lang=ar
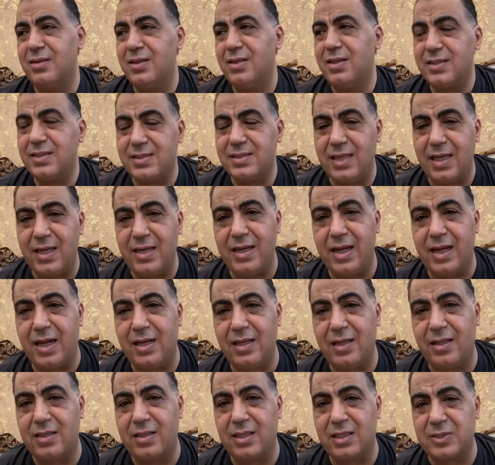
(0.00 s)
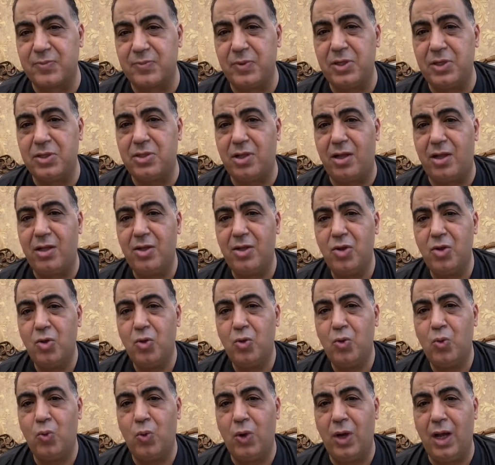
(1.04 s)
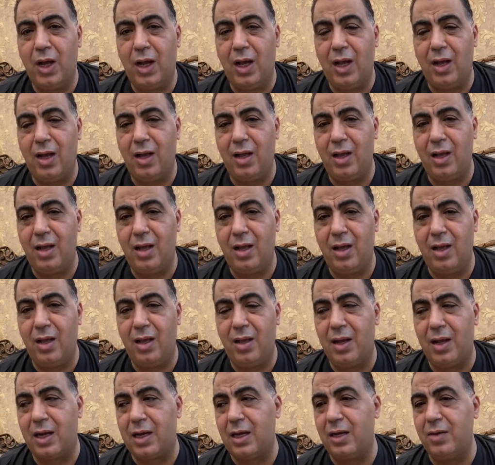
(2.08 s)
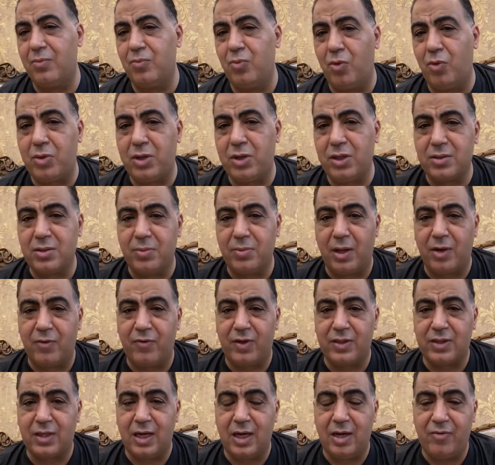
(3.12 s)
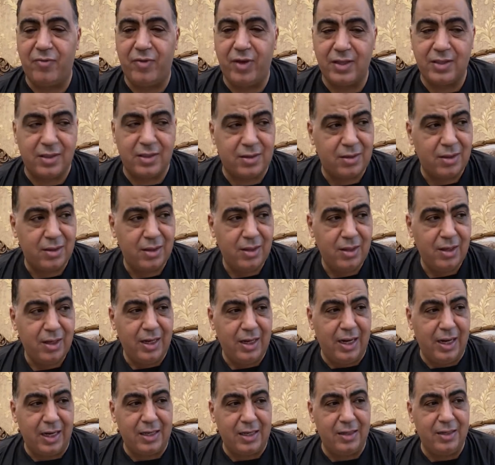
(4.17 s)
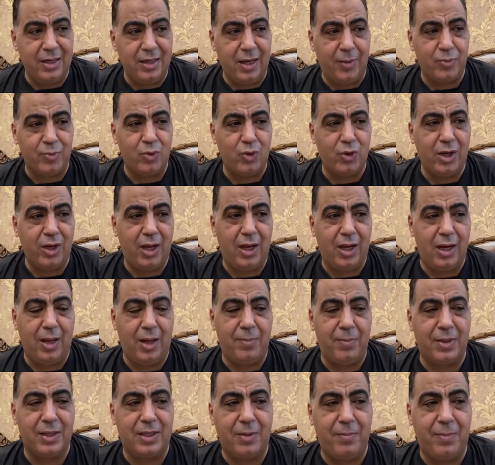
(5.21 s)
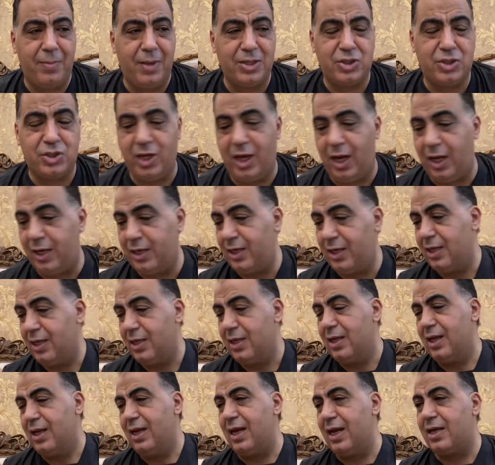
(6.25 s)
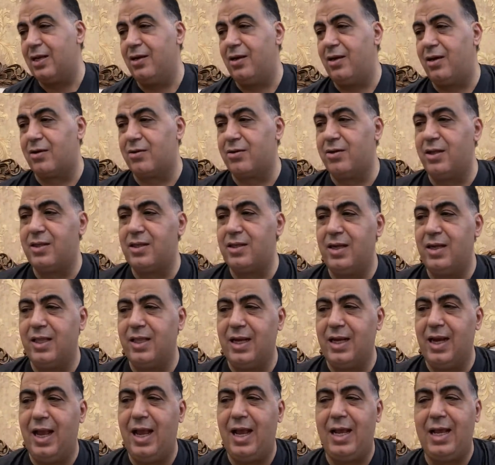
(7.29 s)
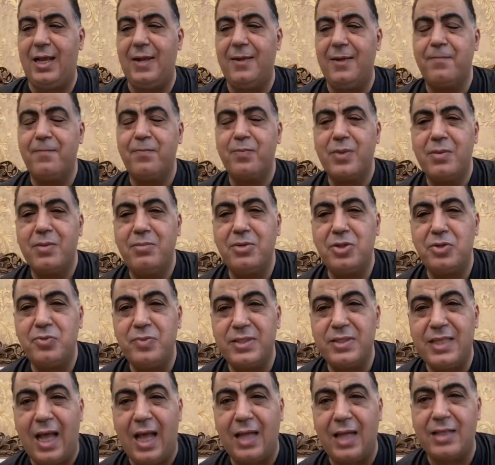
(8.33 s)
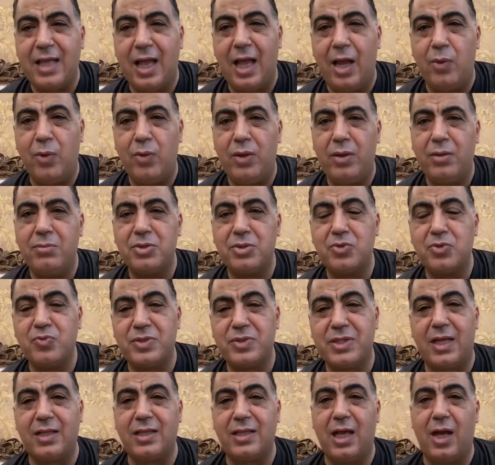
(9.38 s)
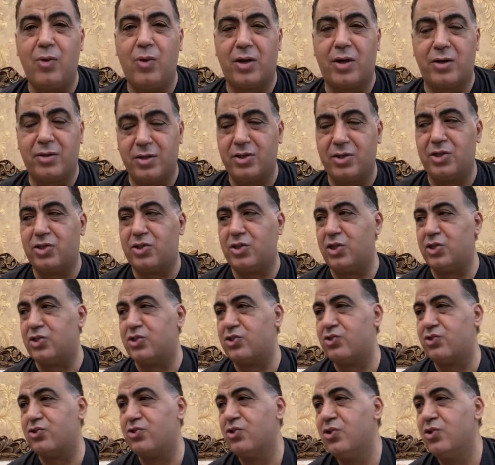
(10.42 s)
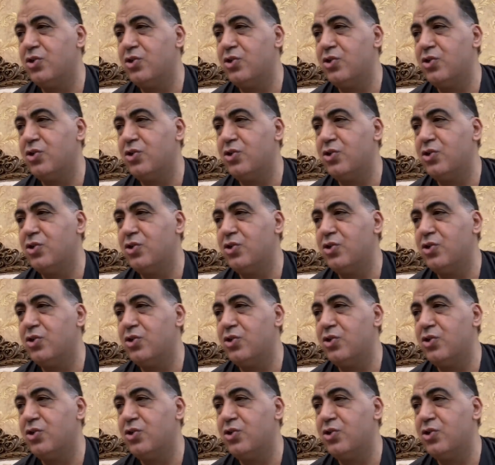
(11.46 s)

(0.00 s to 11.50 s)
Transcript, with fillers: سنه كده تظبيطه وكان ممكن تبقى الفتره اللي فاتت لكن يبدو انها لا ما تمتش يعني لكن ارضيه النادي الاهلي مش مساعده قوي مش مساعده قوي ارضيه التتش